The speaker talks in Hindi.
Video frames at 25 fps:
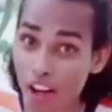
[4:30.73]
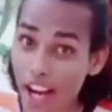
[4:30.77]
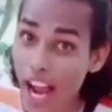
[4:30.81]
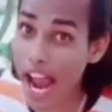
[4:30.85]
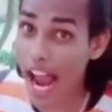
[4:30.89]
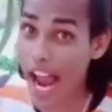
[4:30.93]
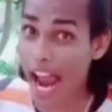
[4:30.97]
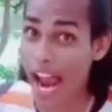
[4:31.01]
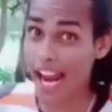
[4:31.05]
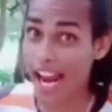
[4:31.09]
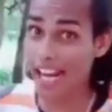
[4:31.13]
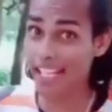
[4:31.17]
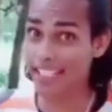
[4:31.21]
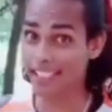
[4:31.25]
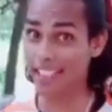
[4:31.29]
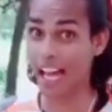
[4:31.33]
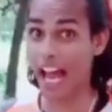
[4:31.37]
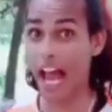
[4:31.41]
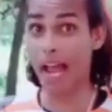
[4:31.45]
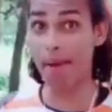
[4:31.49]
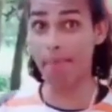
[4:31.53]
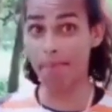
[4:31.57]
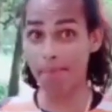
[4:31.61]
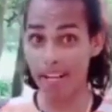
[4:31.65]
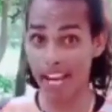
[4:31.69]
गाइस
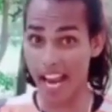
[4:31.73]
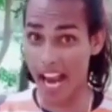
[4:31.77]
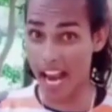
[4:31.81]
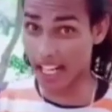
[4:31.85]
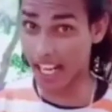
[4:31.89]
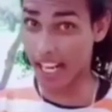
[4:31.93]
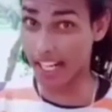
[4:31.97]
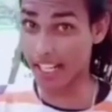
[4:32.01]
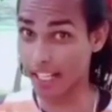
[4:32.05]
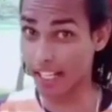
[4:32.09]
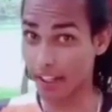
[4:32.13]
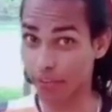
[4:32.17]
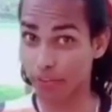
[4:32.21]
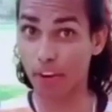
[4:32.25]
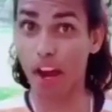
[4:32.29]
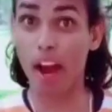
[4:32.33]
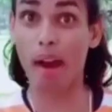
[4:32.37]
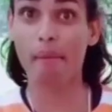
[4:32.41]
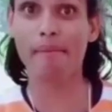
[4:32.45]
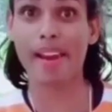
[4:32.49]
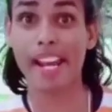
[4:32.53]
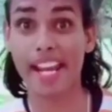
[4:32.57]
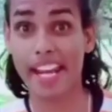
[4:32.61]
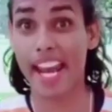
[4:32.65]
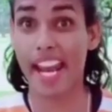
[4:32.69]
आई मियां खलीफा
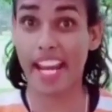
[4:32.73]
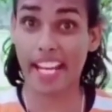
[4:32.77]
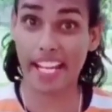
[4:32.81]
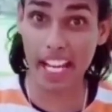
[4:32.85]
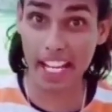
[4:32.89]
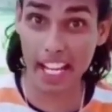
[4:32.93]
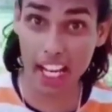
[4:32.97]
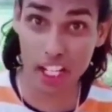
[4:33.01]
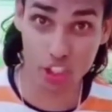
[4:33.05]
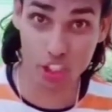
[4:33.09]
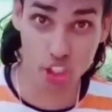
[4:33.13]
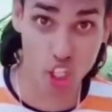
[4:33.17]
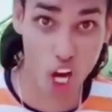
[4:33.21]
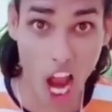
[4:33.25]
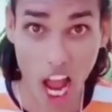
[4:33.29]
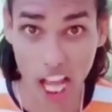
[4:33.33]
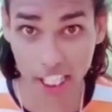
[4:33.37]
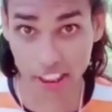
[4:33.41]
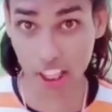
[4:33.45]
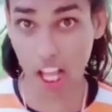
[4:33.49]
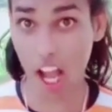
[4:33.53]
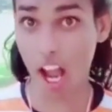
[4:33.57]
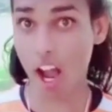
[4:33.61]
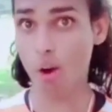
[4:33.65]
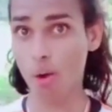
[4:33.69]
मैं ये कहना
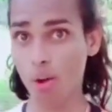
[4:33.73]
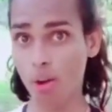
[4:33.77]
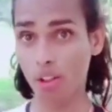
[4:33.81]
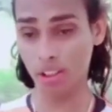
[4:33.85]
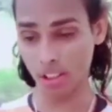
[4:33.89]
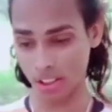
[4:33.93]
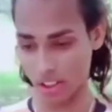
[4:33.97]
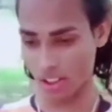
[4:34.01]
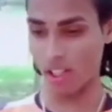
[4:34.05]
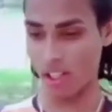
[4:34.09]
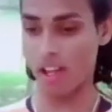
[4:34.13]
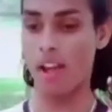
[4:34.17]
चाहता हूँ